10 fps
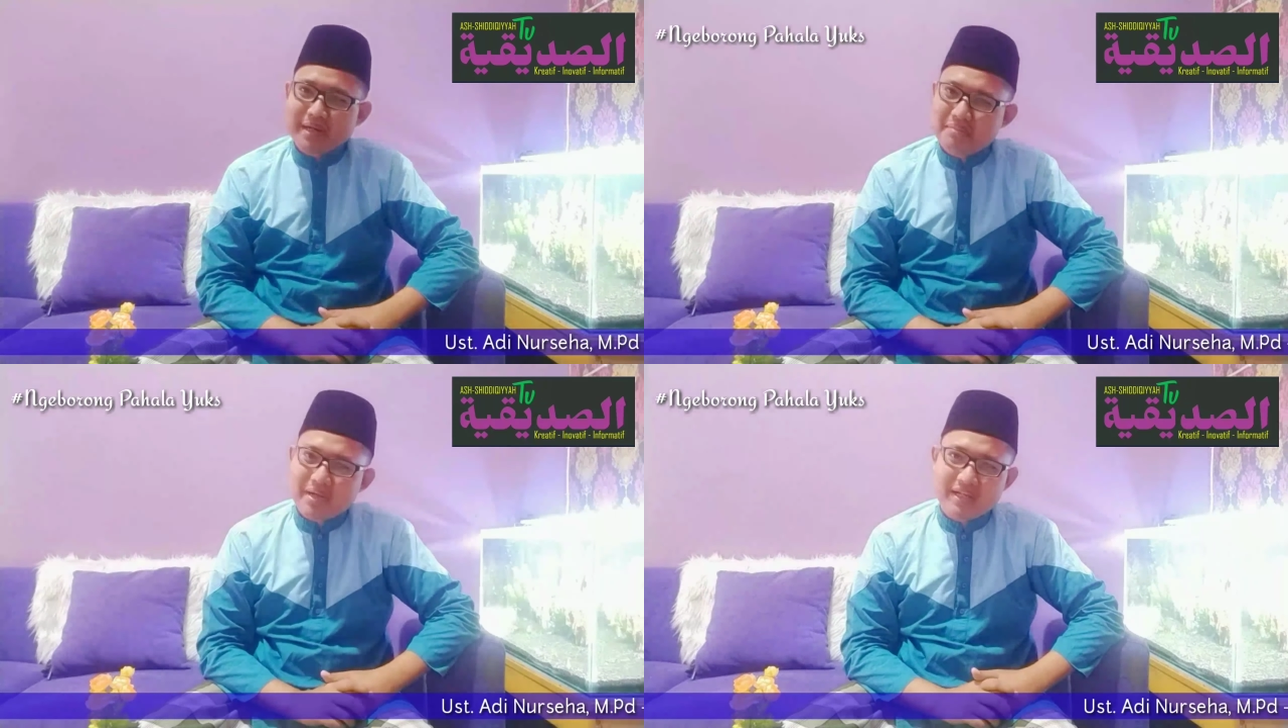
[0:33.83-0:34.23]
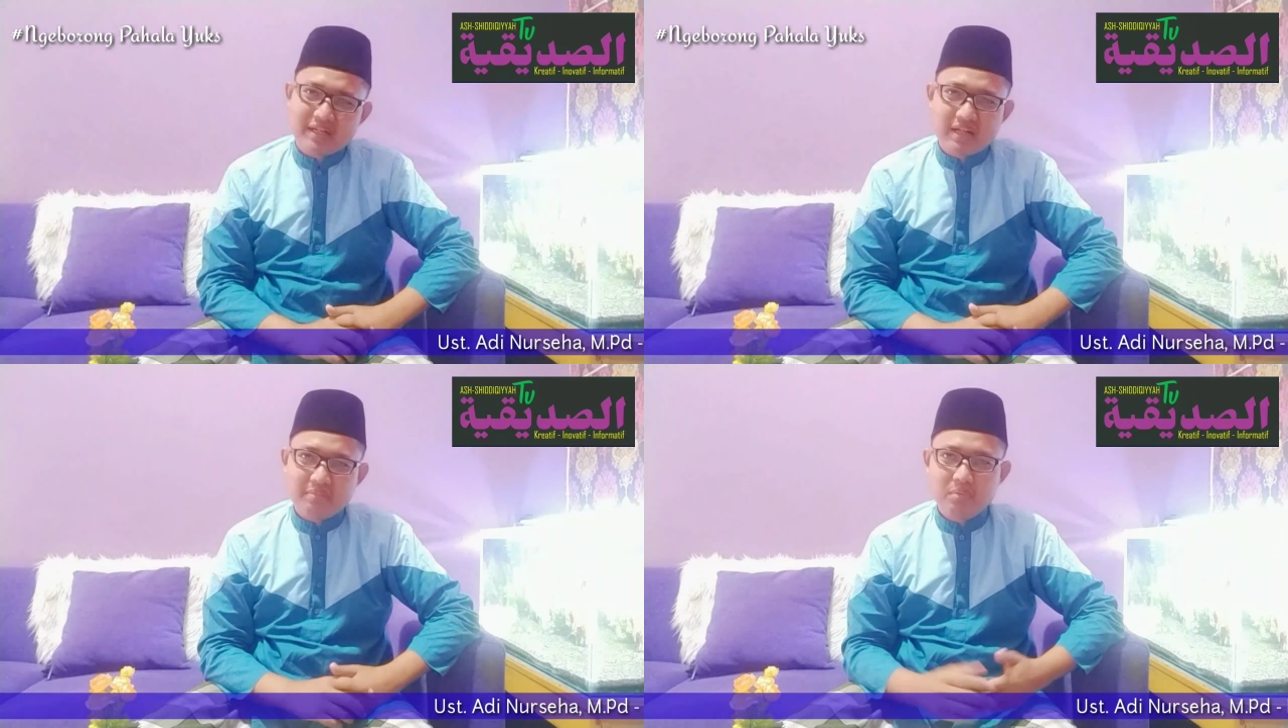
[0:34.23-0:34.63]
baginda
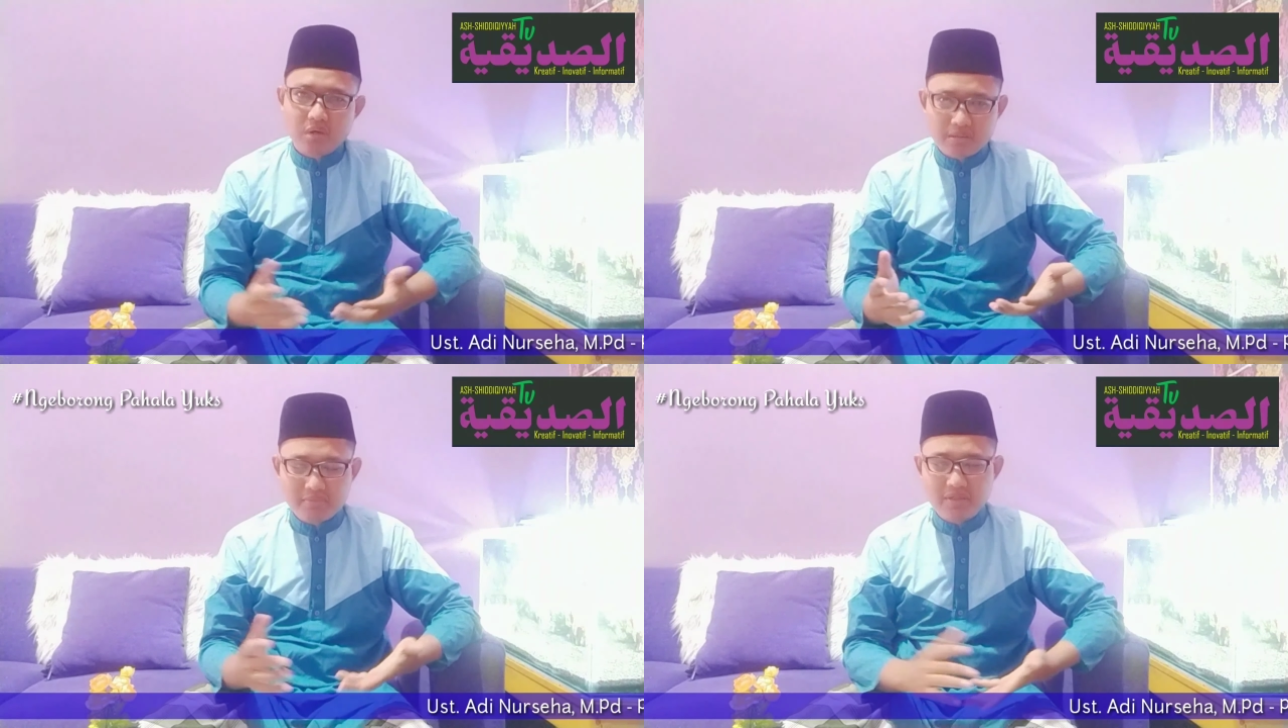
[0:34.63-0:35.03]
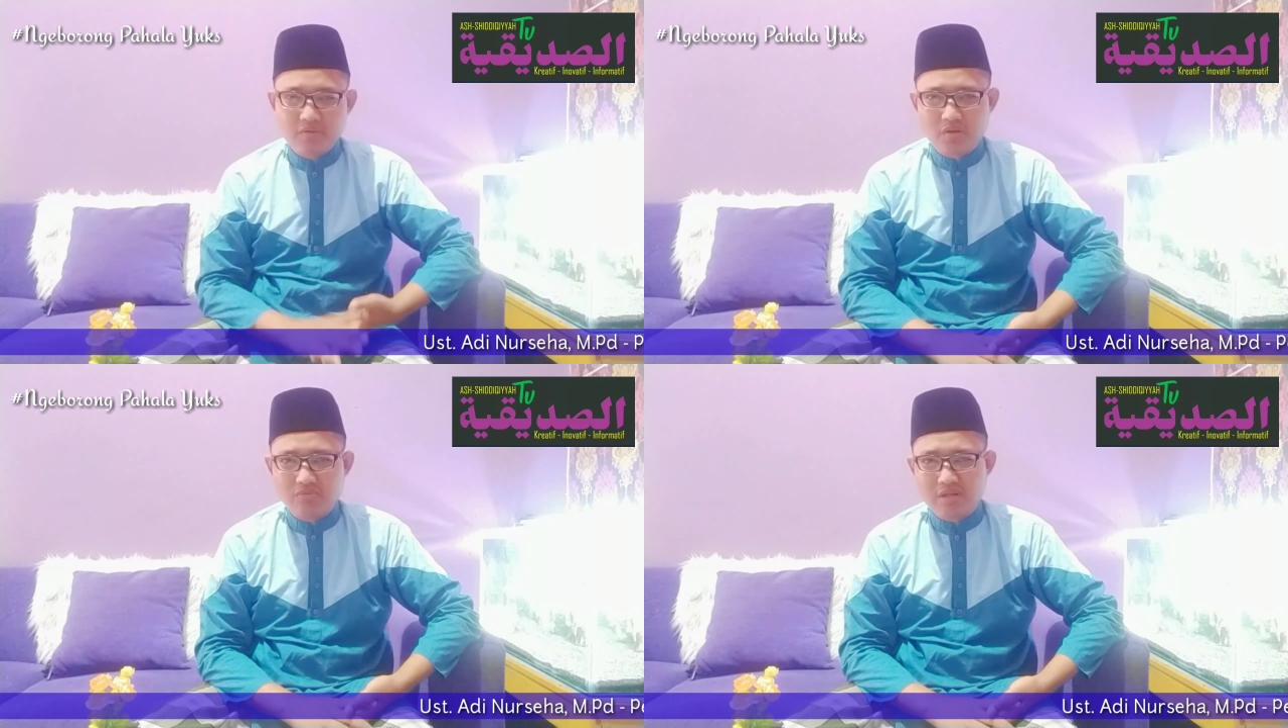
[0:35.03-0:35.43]
Nabi Muhammad
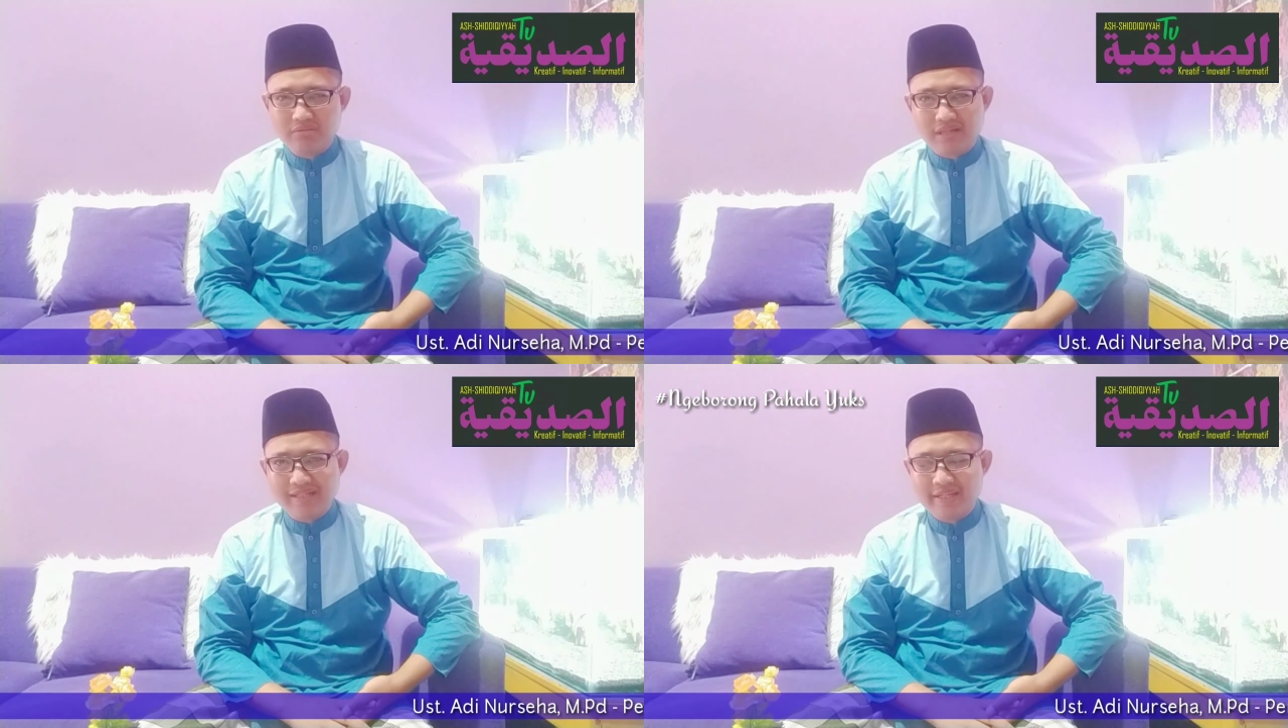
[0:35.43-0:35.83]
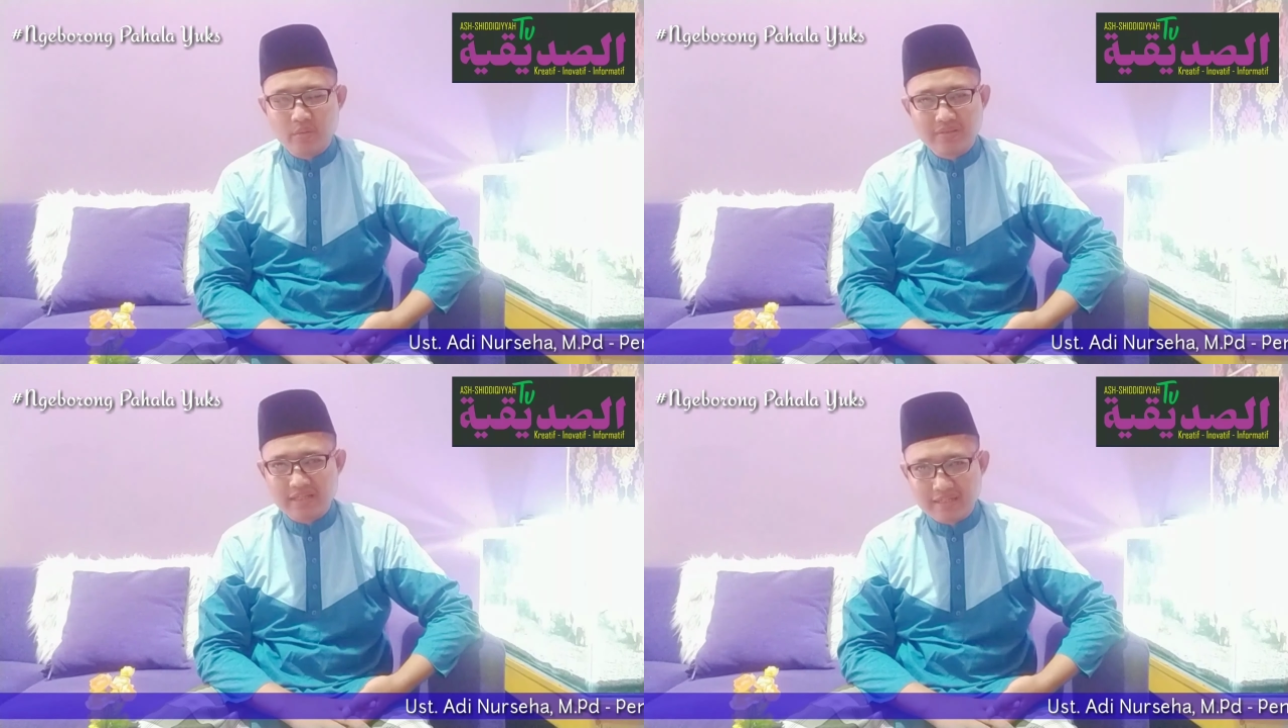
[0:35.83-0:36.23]
sallallahu alaihi
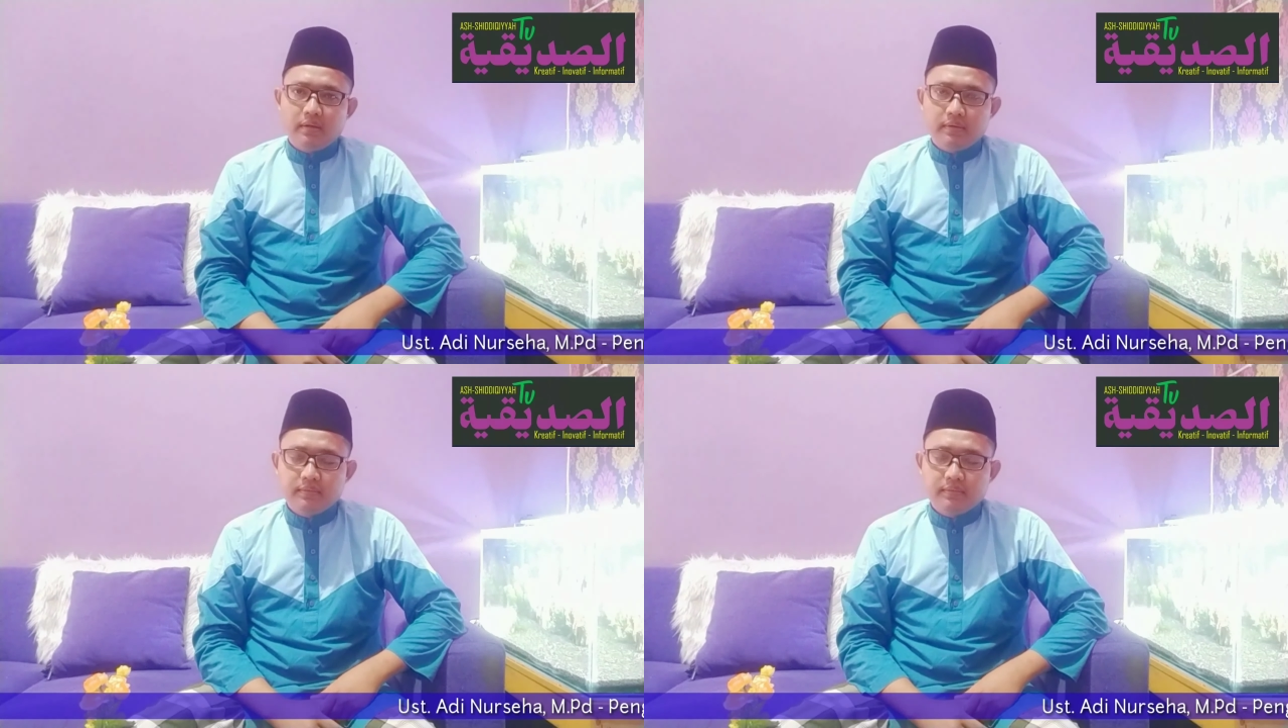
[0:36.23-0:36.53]
wasallam.